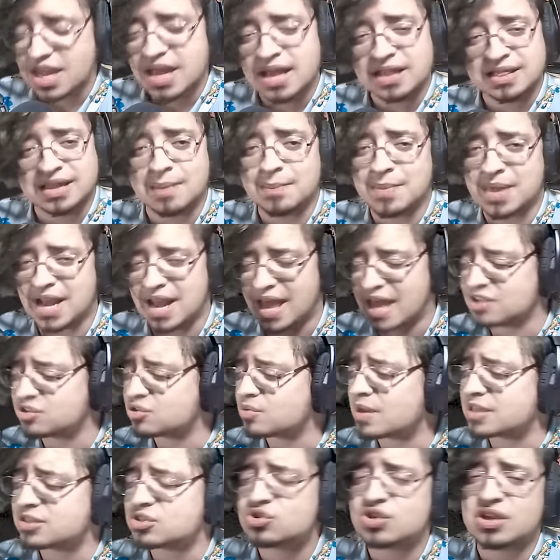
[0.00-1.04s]
También eso
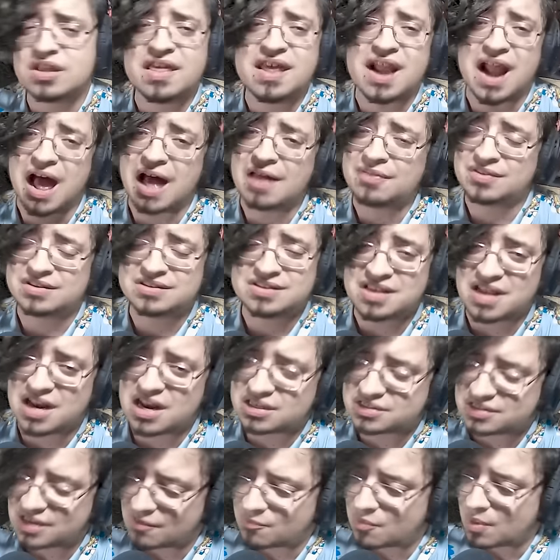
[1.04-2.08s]
va a suceder antes de
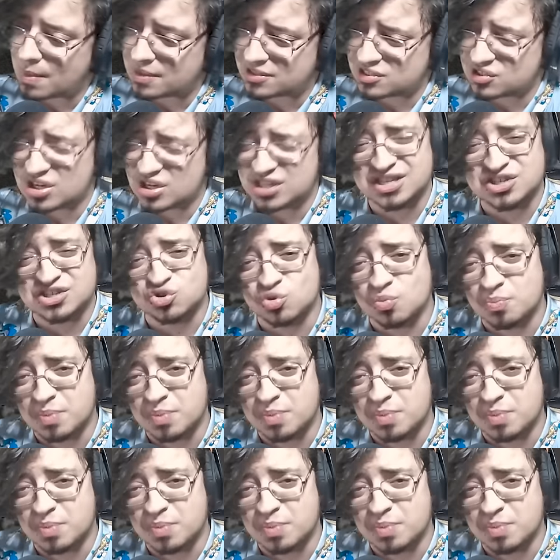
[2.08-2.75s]
las transformaciones de Super